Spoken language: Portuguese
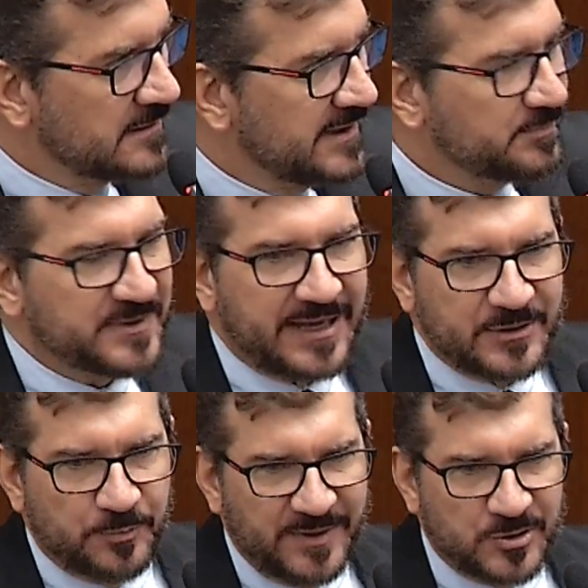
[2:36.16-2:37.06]

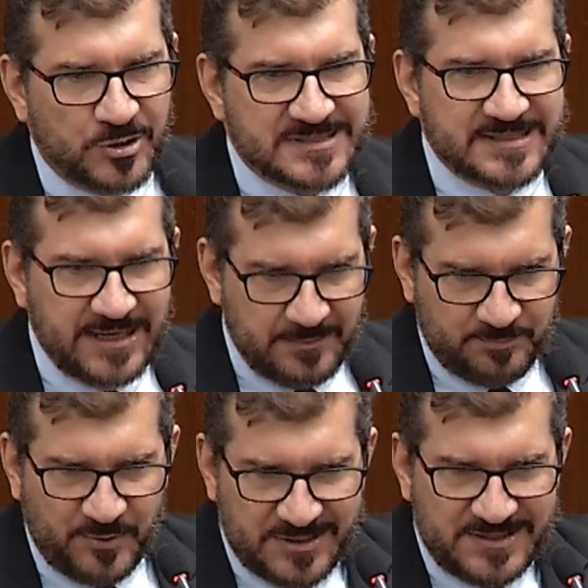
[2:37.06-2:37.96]
deputado Pedro Ocean
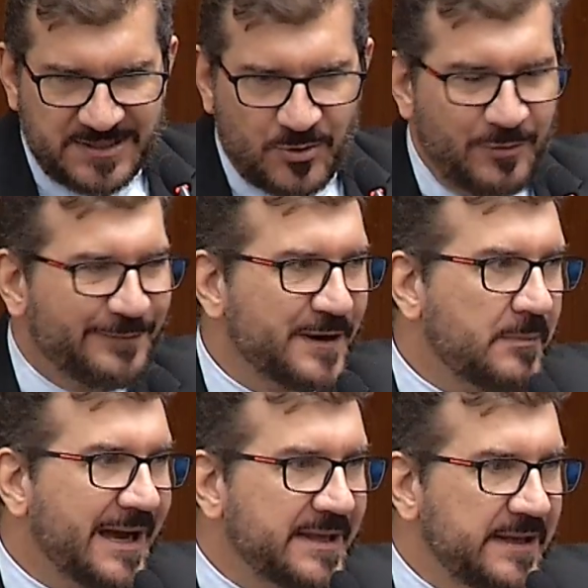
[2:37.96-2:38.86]
pode
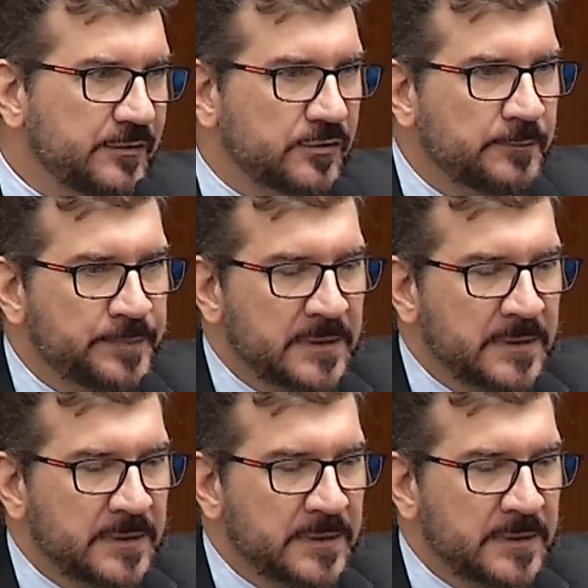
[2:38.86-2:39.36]
confirmar isso,